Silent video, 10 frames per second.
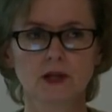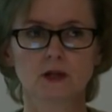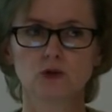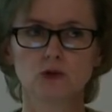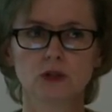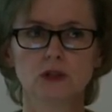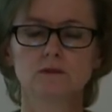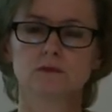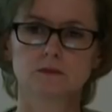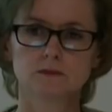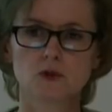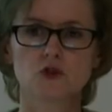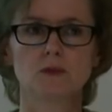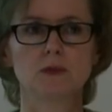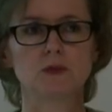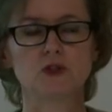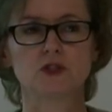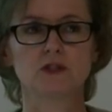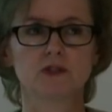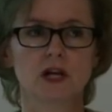który możemy
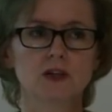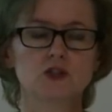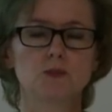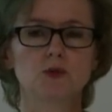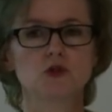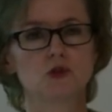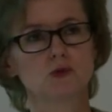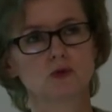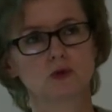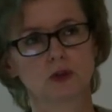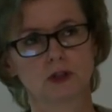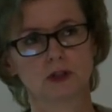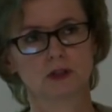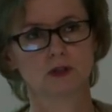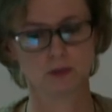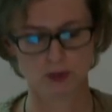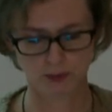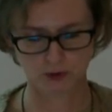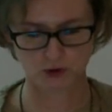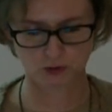pić i w trakcie posiłku, i po
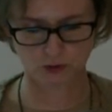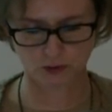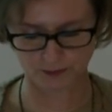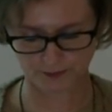posiłku.